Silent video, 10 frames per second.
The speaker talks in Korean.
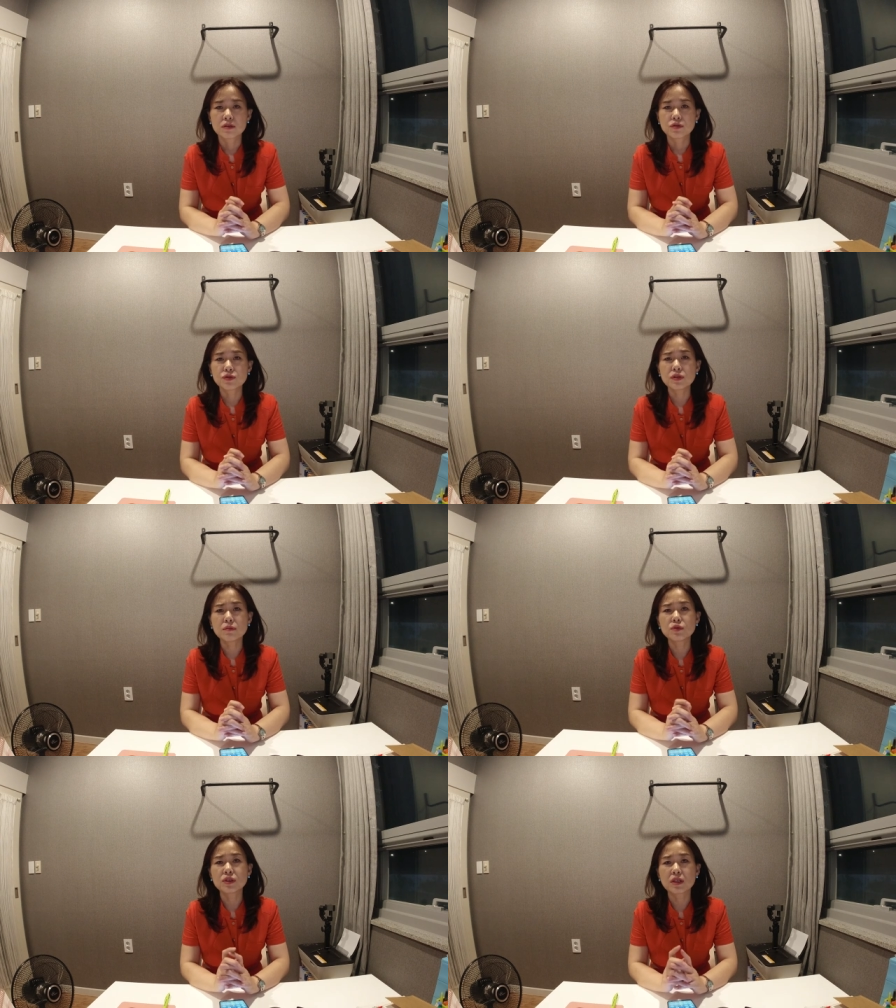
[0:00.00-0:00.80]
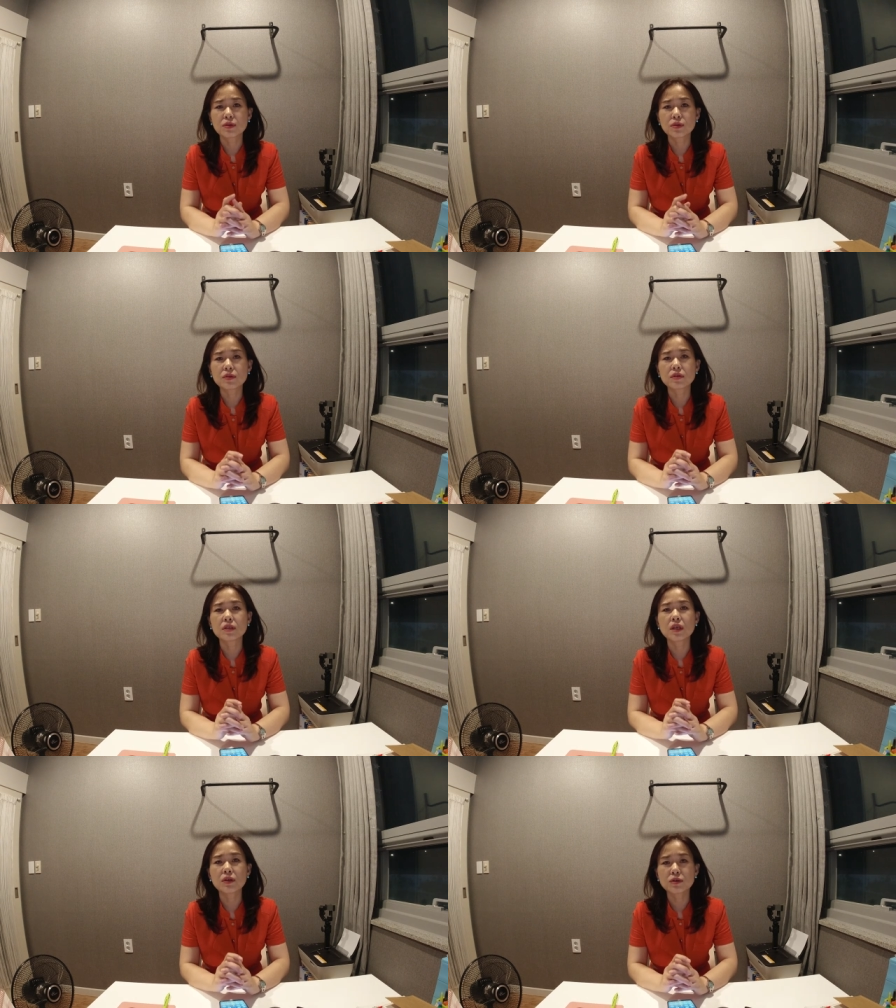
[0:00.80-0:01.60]
충전 문제도
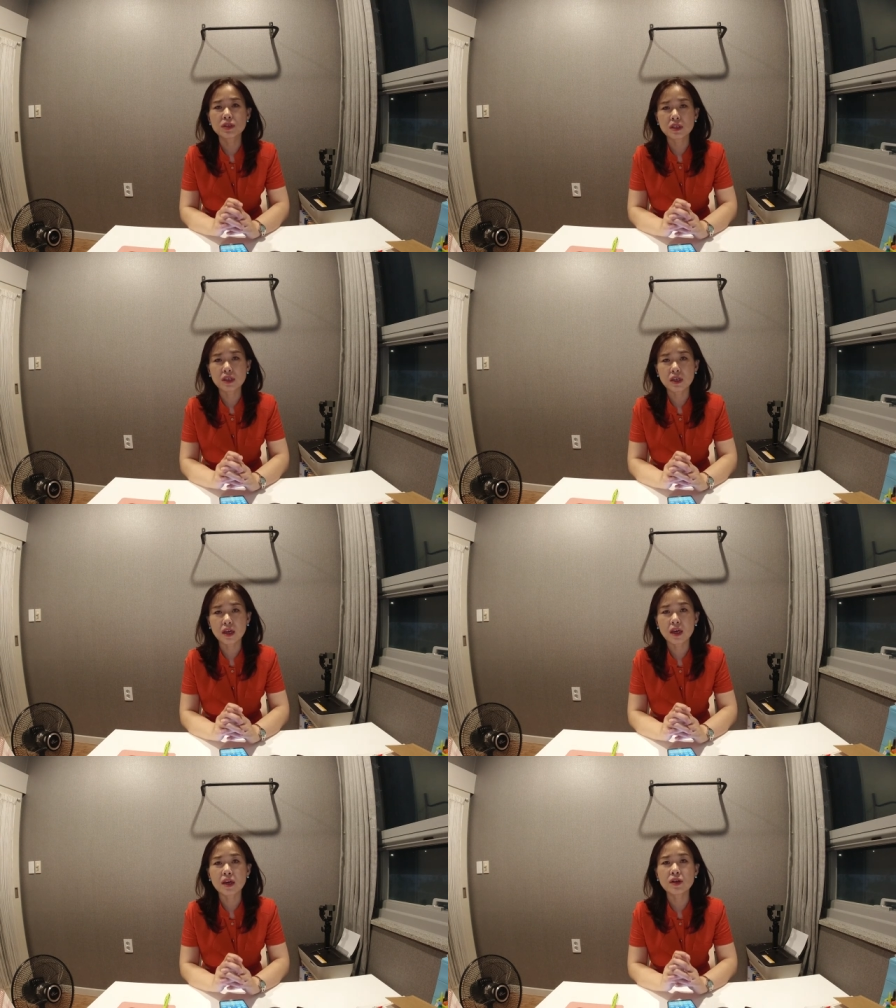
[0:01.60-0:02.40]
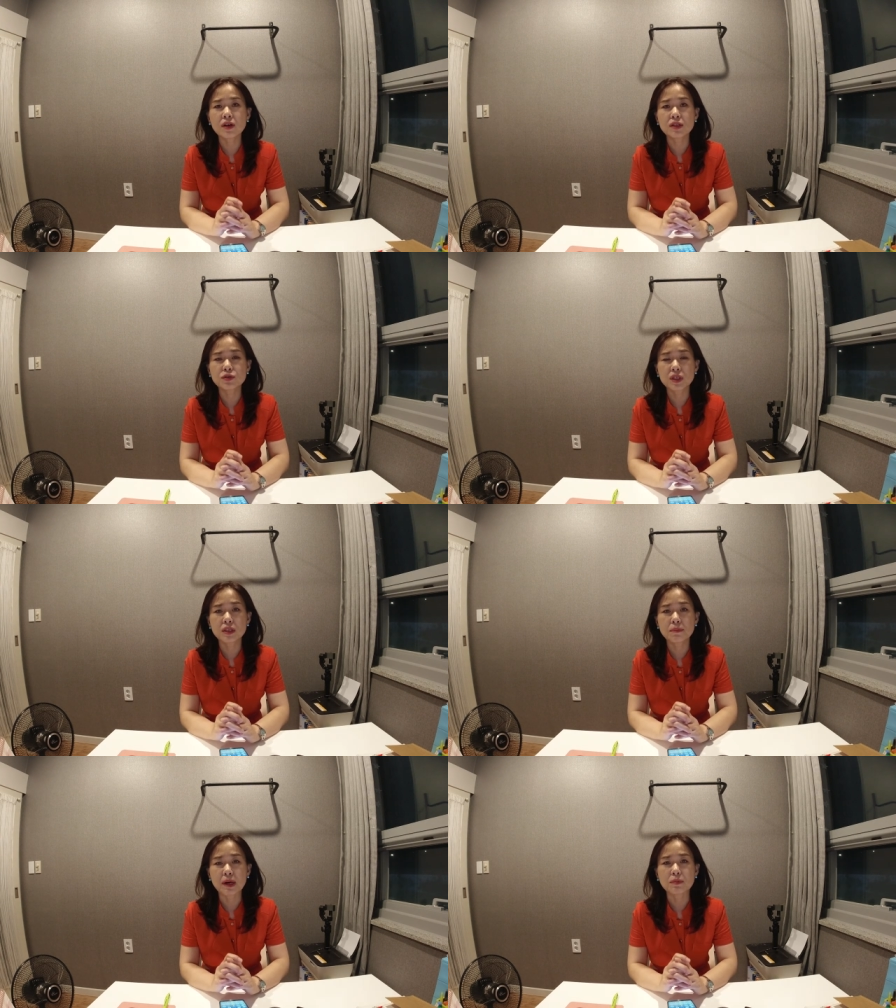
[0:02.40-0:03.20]
의외로 쉽게 해결할 수
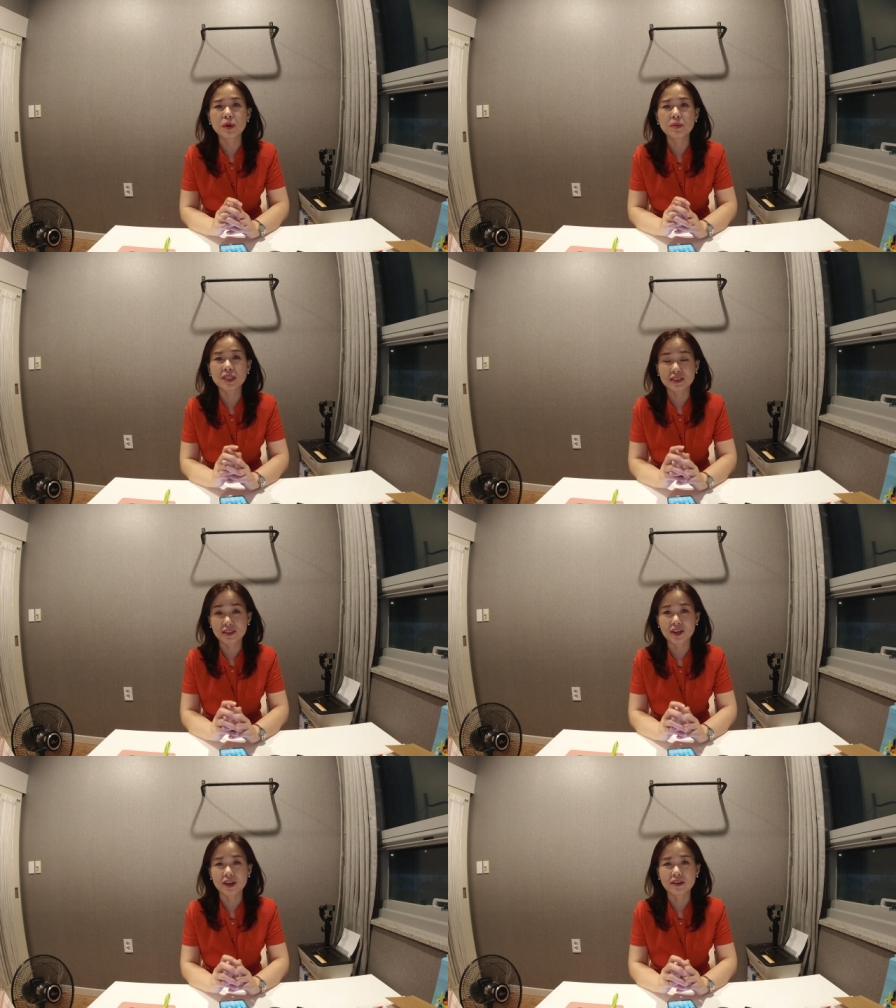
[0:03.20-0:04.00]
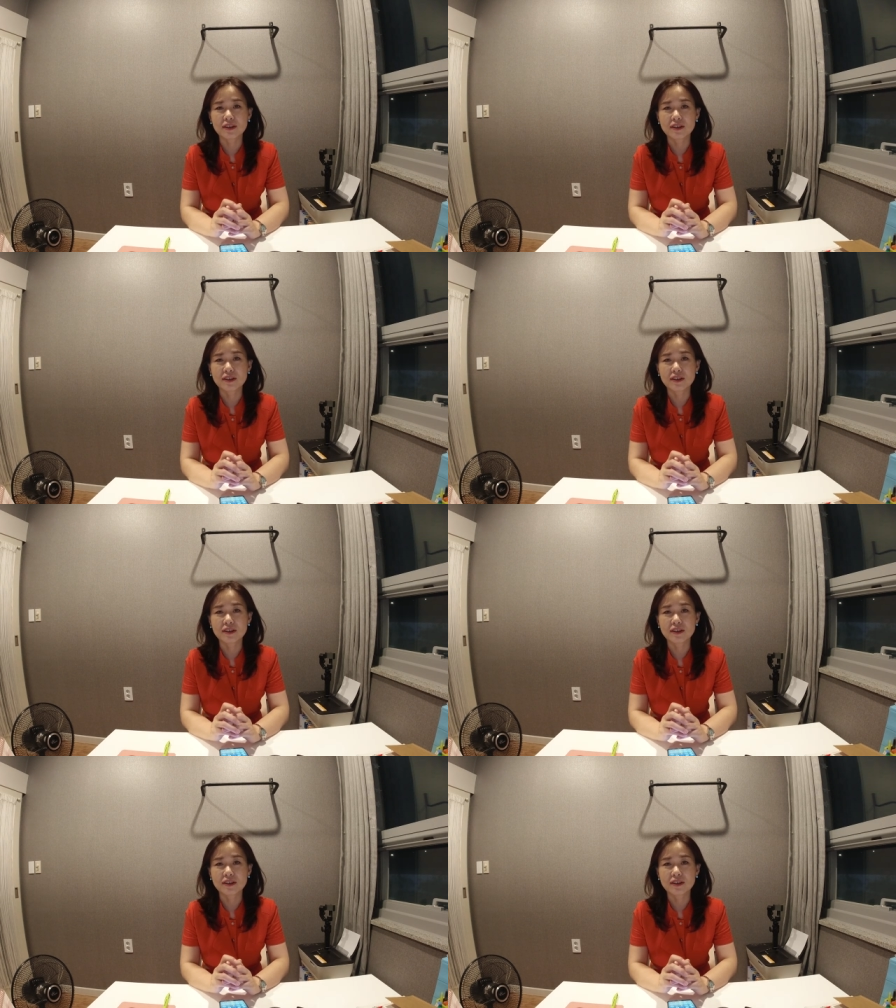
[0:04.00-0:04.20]
있는 방법이 있어요.